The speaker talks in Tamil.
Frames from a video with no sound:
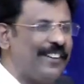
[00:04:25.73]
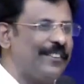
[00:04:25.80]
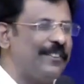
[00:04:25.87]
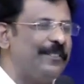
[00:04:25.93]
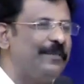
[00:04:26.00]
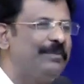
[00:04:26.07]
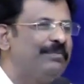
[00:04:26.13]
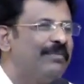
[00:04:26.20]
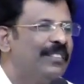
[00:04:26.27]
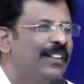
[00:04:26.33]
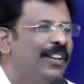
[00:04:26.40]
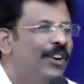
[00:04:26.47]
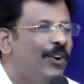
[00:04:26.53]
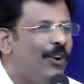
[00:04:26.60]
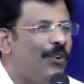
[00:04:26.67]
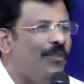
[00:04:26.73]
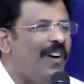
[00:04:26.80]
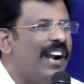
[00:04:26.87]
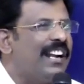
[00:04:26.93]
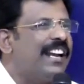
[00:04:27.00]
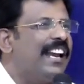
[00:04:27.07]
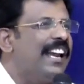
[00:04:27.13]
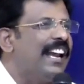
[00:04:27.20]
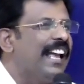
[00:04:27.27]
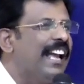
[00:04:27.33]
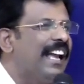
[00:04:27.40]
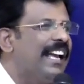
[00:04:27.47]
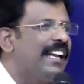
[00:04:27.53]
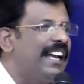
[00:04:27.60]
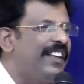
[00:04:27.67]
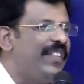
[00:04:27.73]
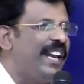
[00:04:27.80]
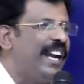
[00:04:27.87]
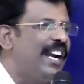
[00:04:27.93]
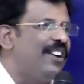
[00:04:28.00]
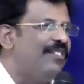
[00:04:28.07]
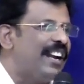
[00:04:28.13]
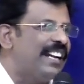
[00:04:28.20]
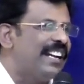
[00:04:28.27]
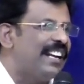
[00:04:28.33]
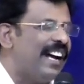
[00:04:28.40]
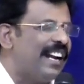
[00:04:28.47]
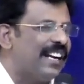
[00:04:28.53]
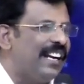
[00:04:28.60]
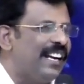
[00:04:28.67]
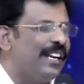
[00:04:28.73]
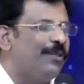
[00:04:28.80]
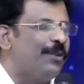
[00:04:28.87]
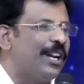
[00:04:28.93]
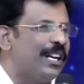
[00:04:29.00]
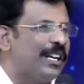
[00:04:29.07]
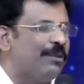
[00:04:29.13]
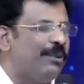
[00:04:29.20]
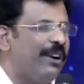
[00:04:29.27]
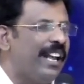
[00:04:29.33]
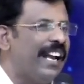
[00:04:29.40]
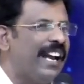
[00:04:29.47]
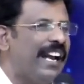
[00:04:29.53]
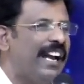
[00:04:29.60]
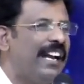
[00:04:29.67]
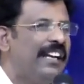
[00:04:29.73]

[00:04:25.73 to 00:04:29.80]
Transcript: வளரும் உன் வாழ்க்கையில் எதிரிகள் வருகிறார்கள் உனக்கு உன்னுடைய